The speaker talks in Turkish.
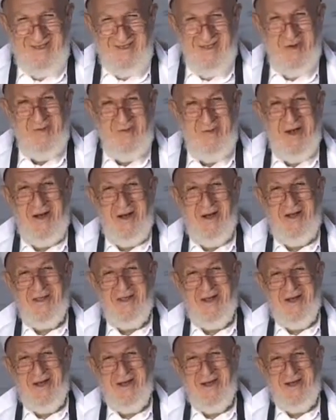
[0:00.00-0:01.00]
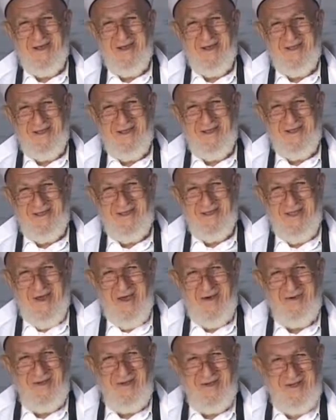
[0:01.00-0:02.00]
sabaha kadar
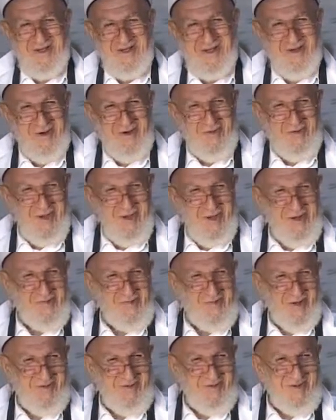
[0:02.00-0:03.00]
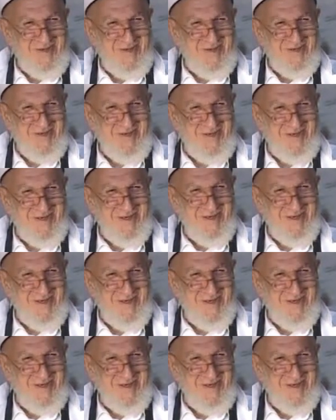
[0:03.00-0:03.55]
tehcid kılıyor Peygamberimiz.